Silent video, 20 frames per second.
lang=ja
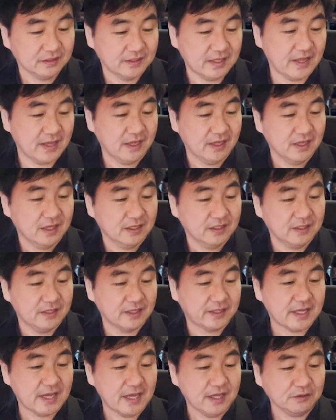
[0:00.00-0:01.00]
で
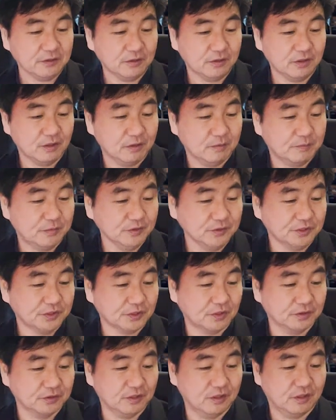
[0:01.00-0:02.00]
理系の文
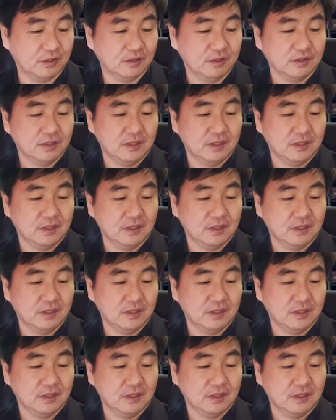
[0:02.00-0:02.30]
章の、